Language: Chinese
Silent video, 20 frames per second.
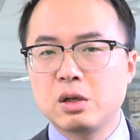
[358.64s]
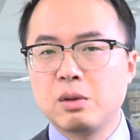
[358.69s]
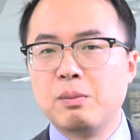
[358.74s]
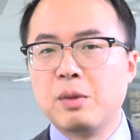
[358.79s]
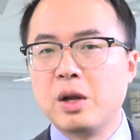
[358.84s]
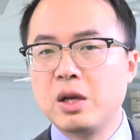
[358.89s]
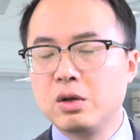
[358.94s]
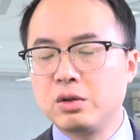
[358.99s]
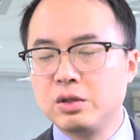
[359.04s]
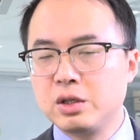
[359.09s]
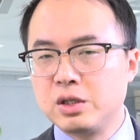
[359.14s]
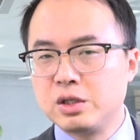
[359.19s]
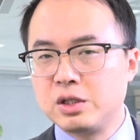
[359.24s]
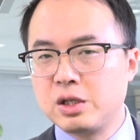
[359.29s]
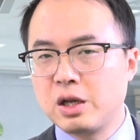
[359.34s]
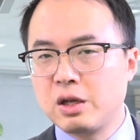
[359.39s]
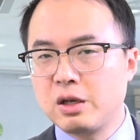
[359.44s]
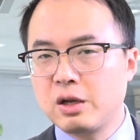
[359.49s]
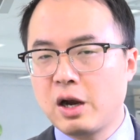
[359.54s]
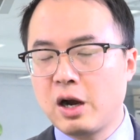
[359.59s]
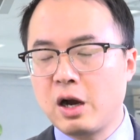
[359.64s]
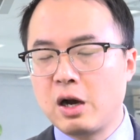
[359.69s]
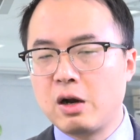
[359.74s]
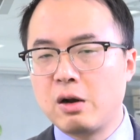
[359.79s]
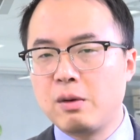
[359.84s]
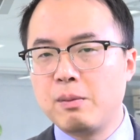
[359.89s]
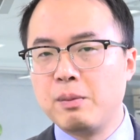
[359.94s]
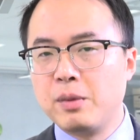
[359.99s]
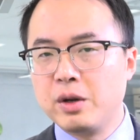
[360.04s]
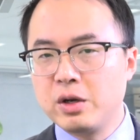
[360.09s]
没有印钱，二
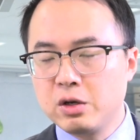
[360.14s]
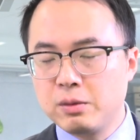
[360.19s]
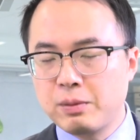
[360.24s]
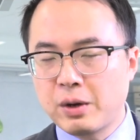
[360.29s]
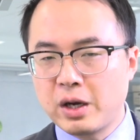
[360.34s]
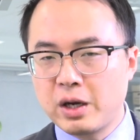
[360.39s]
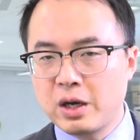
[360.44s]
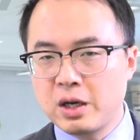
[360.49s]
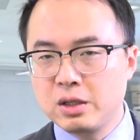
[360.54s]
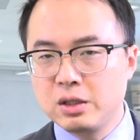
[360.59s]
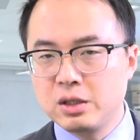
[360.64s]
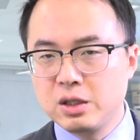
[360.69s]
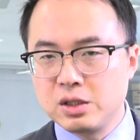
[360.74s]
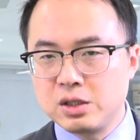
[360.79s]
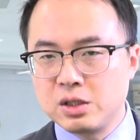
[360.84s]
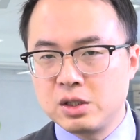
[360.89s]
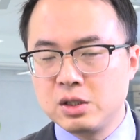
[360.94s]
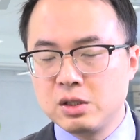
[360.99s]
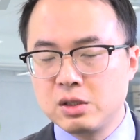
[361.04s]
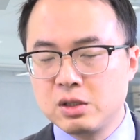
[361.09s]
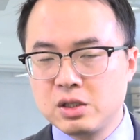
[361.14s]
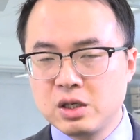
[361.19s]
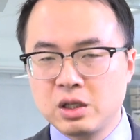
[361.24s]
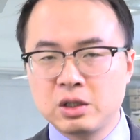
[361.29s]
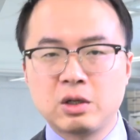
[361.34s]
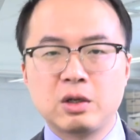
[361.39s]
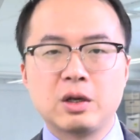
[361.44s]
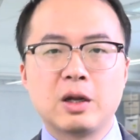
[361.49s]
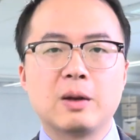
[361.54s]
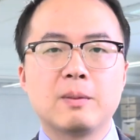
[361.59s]
没有把量利息降
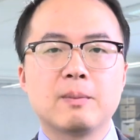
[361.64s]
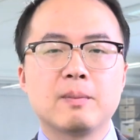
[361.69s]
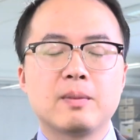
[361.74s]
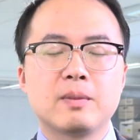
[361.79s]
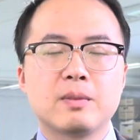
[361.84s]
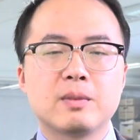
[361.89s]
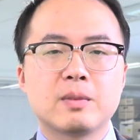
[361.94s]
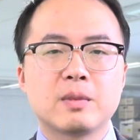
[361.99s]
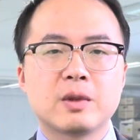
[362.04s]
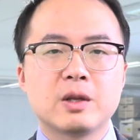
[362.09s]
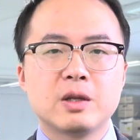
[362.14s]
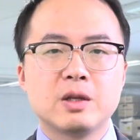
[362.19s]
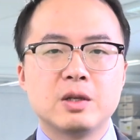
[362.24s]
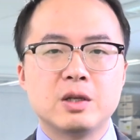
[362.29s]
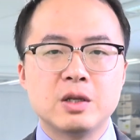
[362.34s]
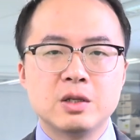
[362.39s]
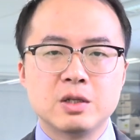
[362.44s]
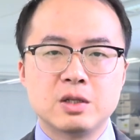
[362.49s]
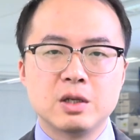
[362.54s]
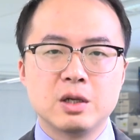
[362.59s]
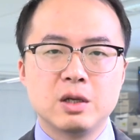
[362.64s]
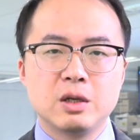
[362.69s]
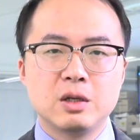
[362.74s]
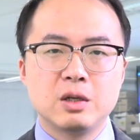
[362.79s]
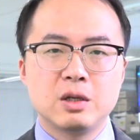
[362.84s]
到零，因此，